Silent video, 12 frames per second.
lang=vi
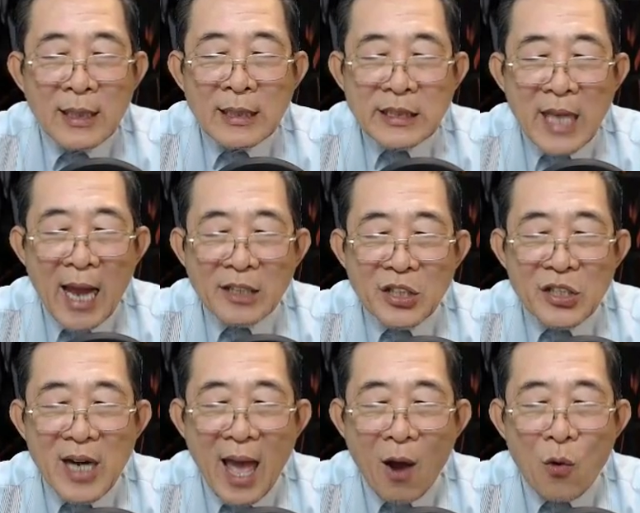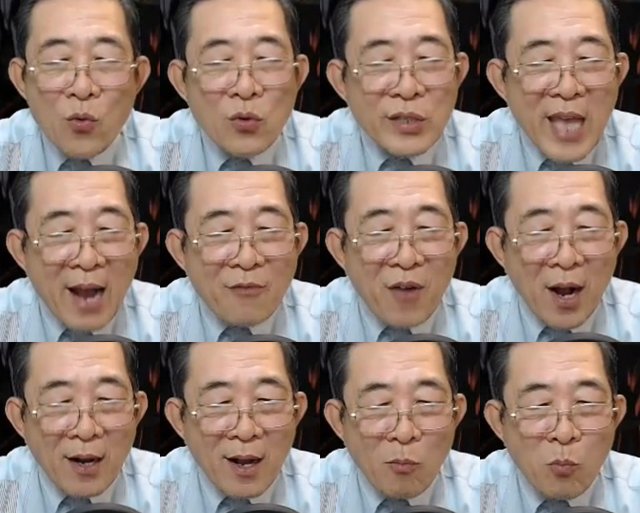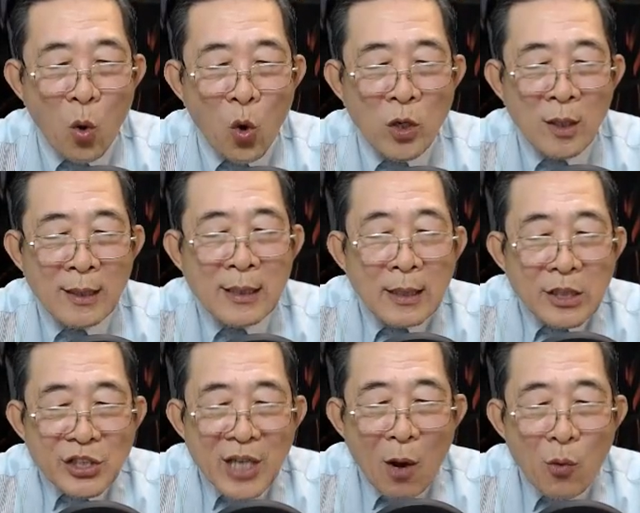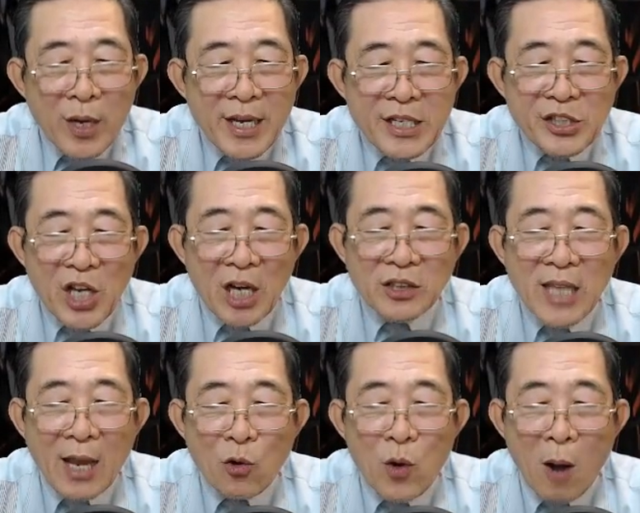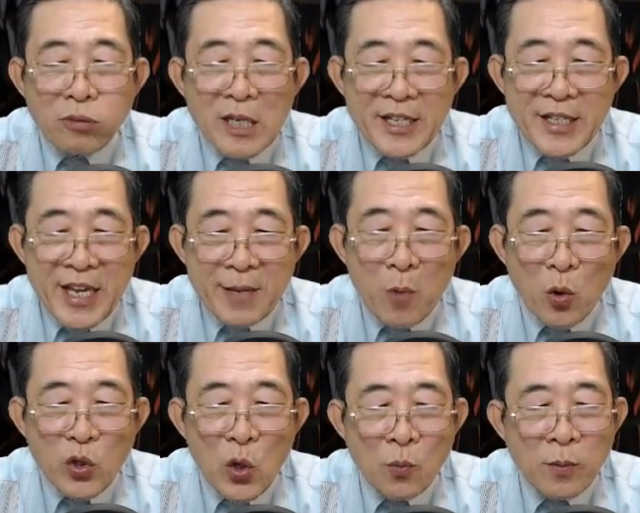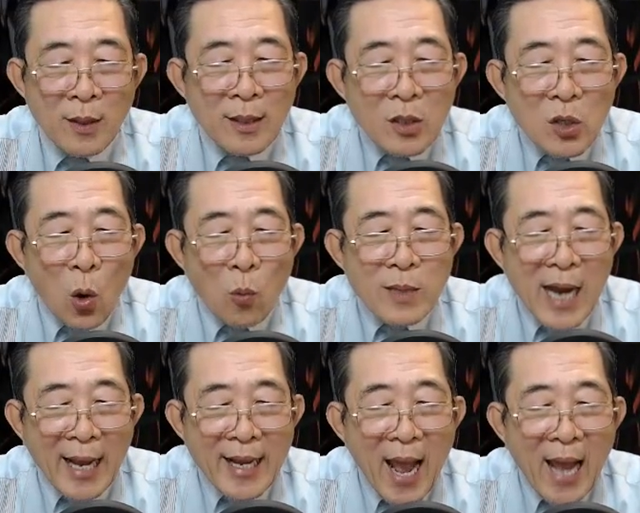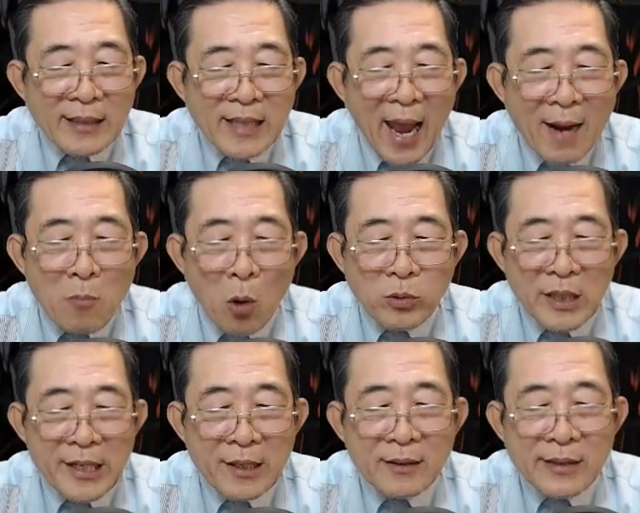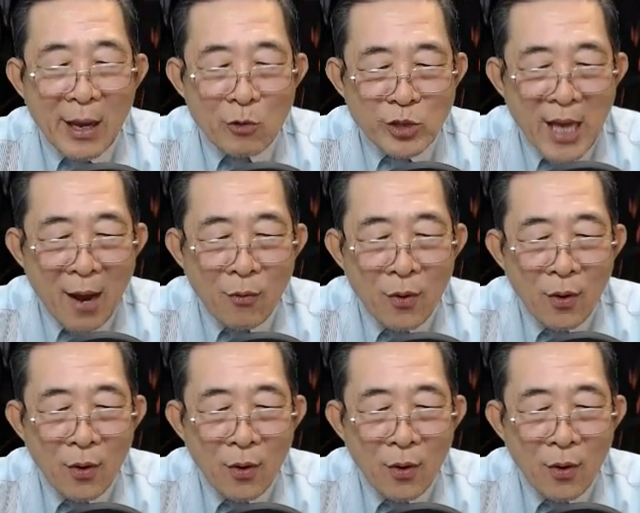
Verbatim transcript: Xa trưởng lão dạng phần không muốn, sau khi sờ tay của Ngọc Liên Nhi một chút, cũng lại ai tháng một tiếng theo sau.